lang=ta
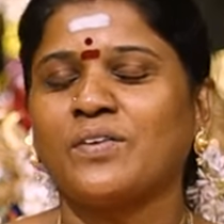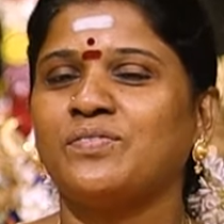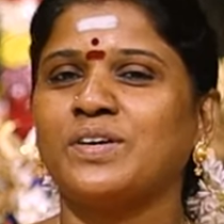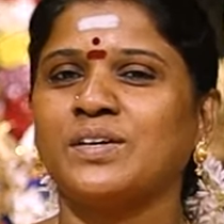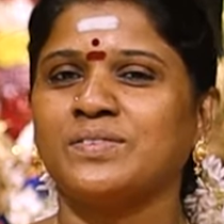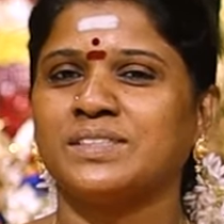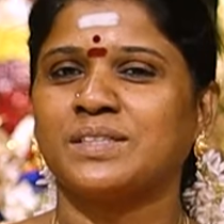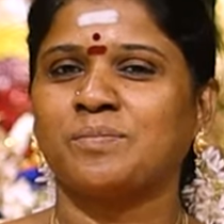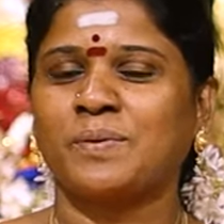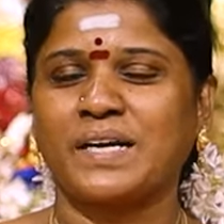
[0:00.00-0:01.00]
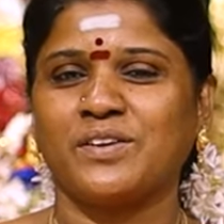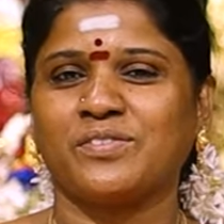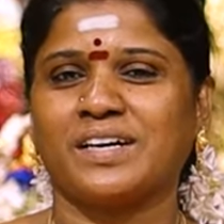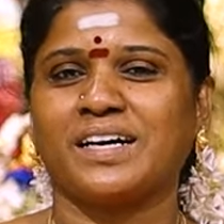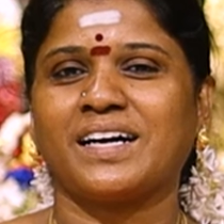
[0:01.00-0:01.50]
அவ்வளவு
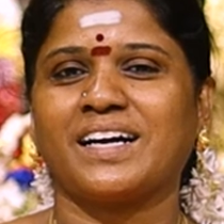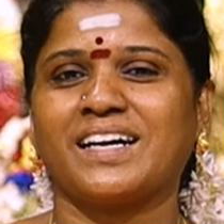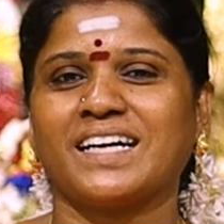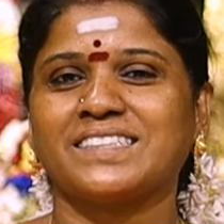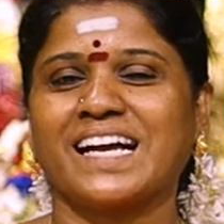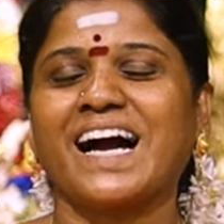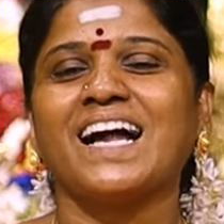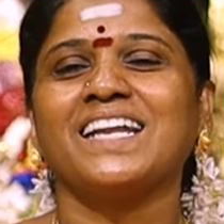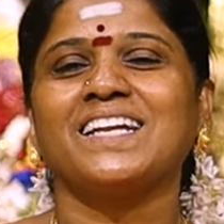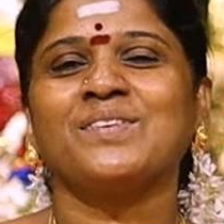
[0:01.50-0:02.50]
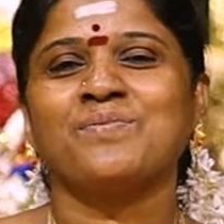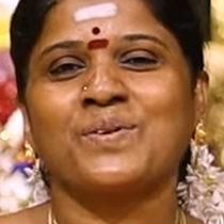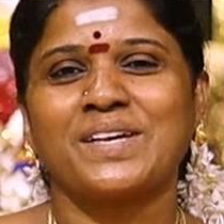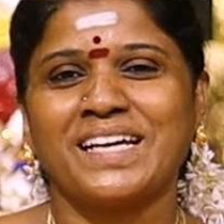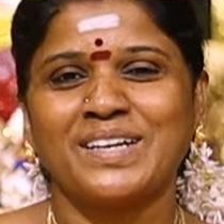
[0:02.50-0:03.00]
பணிவா அந்த காலையில
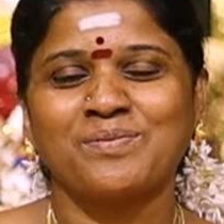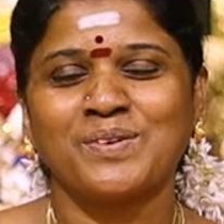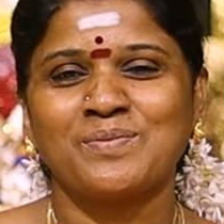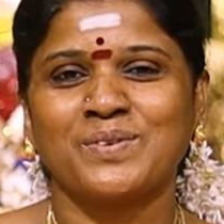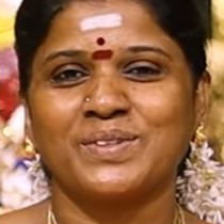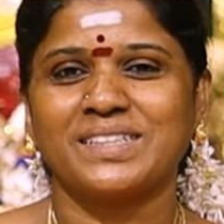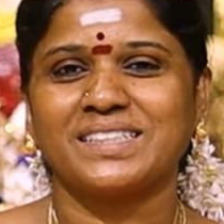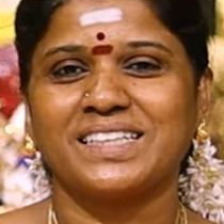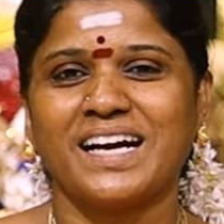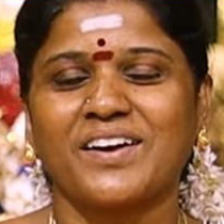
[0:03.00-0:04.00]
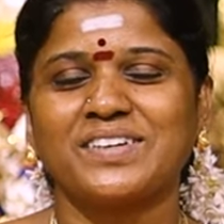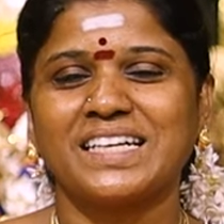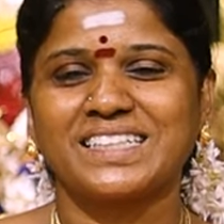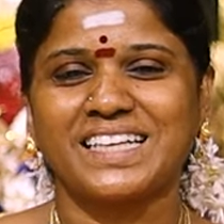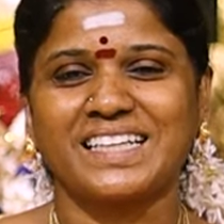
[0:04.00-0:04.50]
போய் எழுப்பும் போது
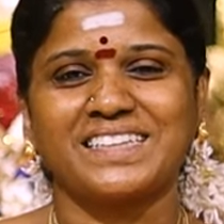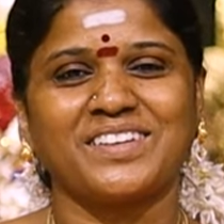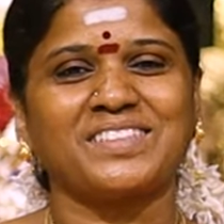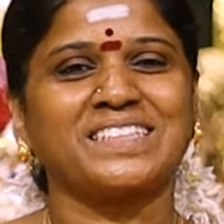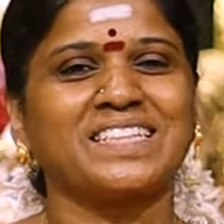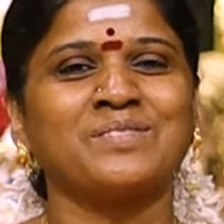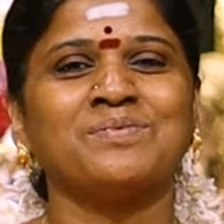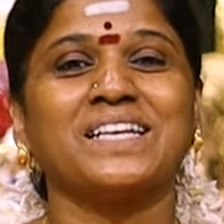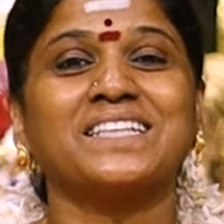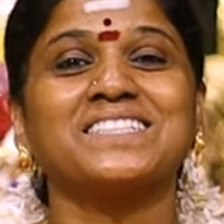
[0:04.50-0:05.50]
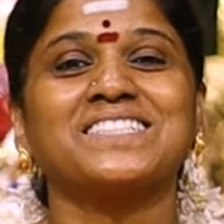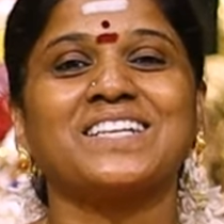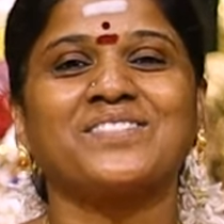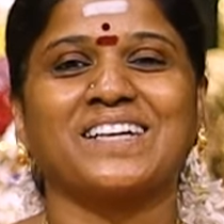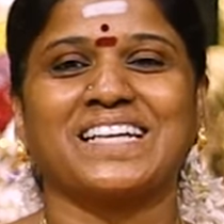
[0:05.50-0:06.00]
அவங்களுக்கு எந்த விதத்திலும்
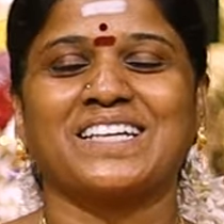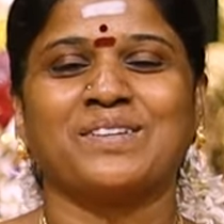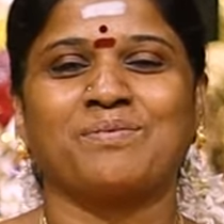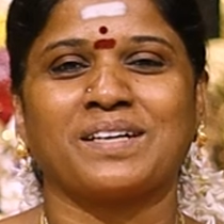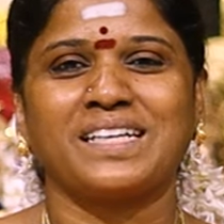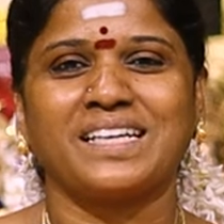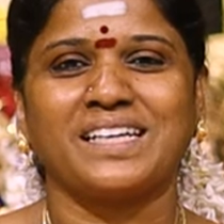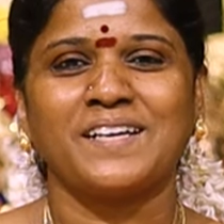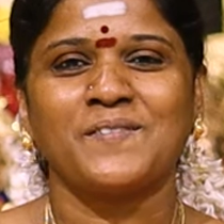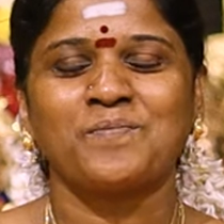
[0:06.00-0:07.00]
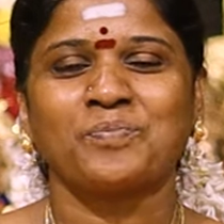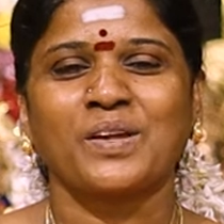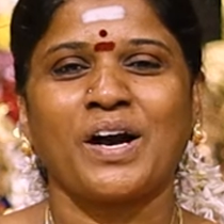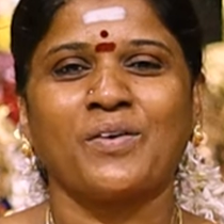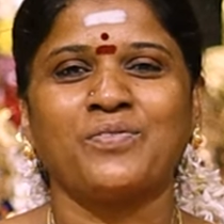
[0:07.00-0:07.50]
எரிச்சல் வராதபடி
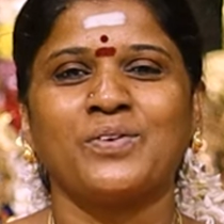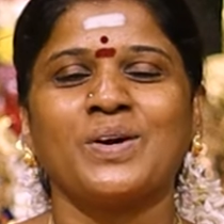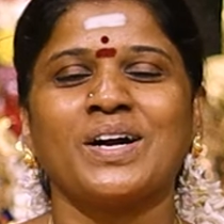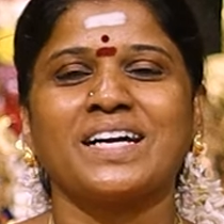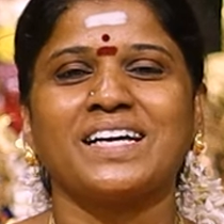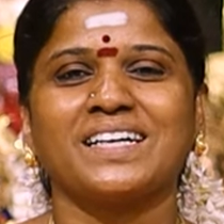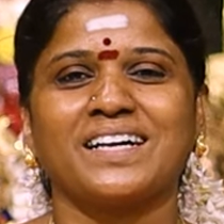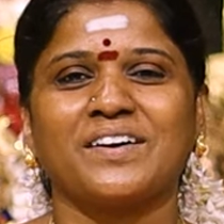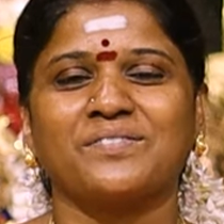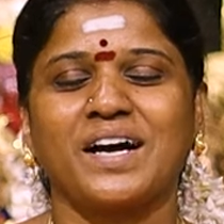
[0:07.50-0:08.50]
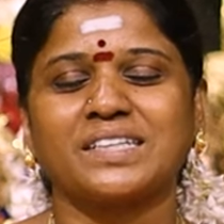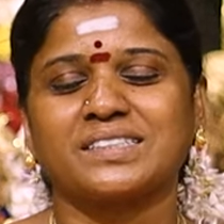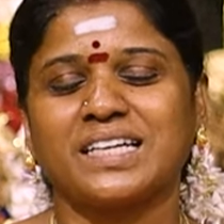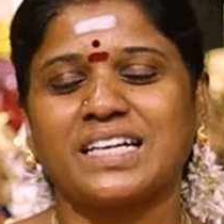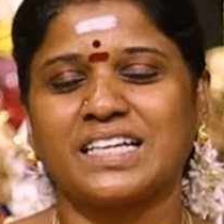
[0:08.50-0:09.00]
அவ்வளோ அழகா
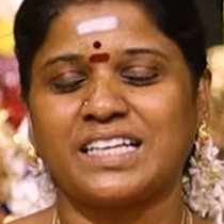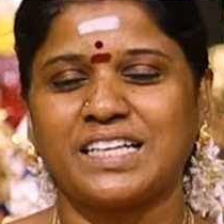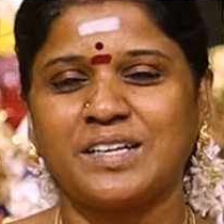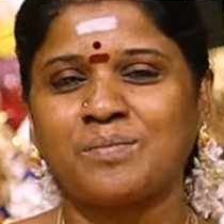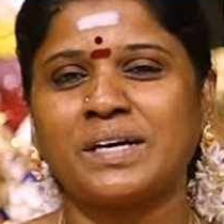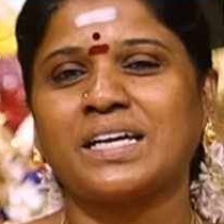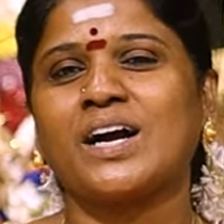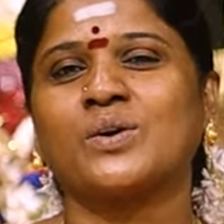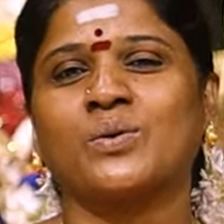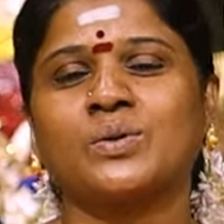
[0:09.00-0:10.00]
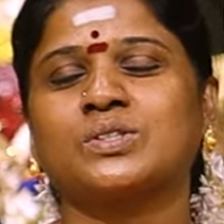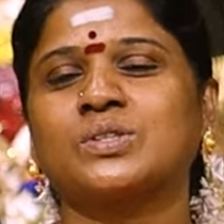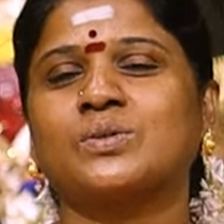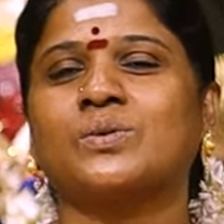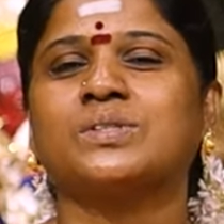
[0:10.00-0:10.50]
வார்த்தைகளை இனிமையா
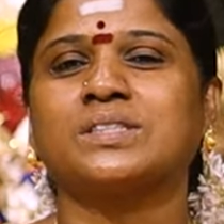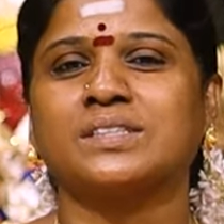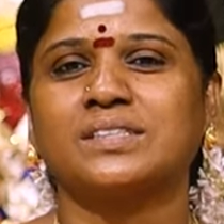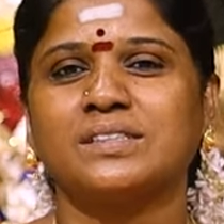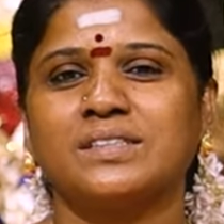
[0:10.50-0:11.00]
கோர்த்து கோர்த்து